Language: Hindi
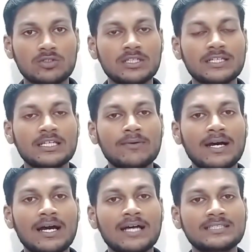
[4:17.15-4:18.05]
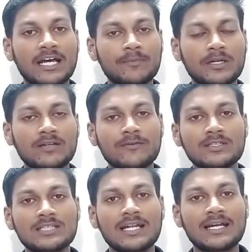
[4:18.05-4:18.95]
और देखिए वहाँ आज हाइपर
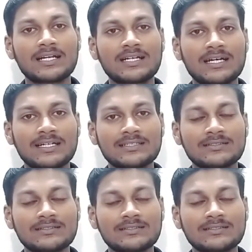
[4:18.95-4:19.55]
इन्फ्लेशन आ रखा